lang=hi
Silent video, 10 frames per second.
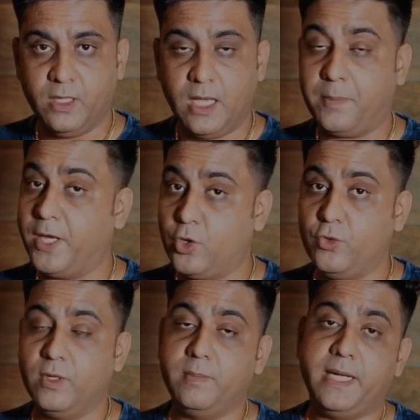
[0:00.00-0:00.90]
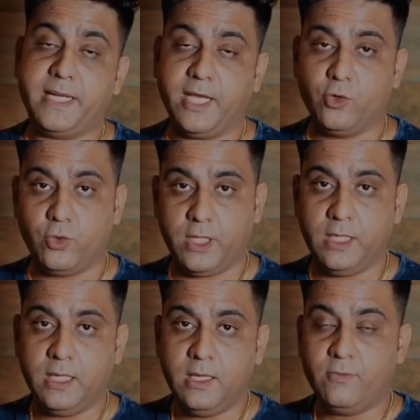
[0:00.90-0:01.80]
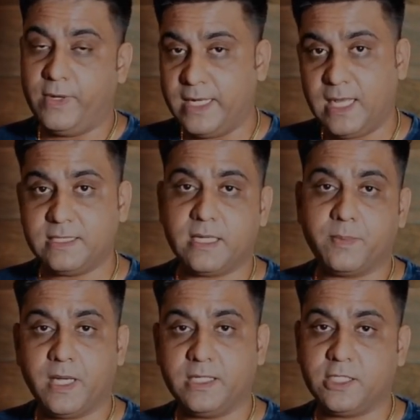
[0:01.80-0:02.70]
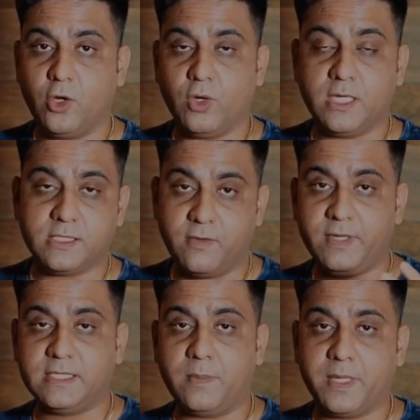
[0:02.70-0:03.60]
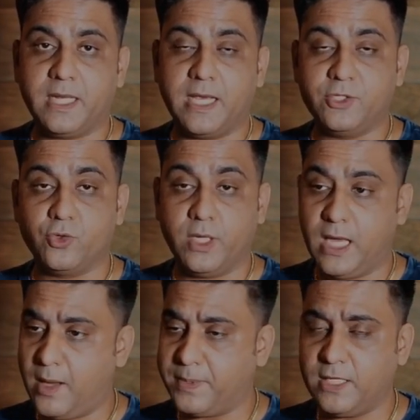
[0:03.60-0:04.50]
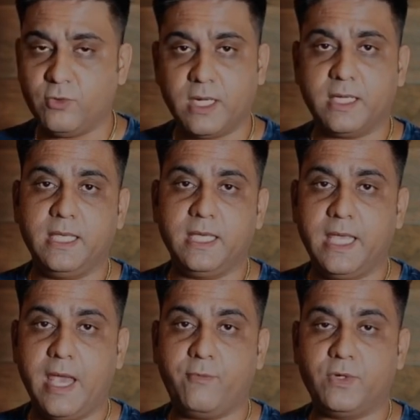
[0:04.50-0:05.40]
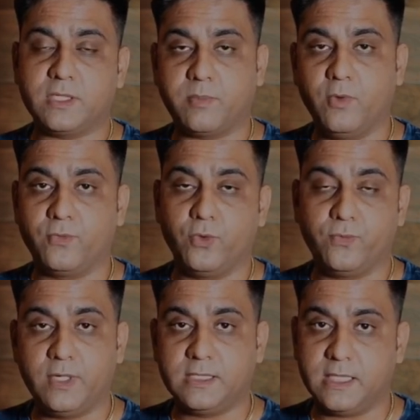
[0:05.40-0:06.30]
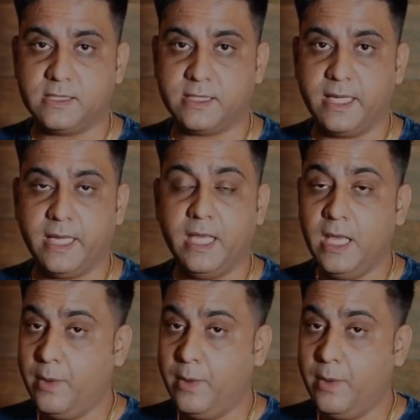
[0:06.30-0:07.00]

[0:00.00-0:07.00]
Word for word: आपकी गुडविल मेंटेन होगी फाइनेंस आपका अच्छा होगा सेविंग्स आपकी राइज होगी आपके द्वारा किए गए एफर्ट्स आपको फ्रूटफुल रिजल्ट्स देंगे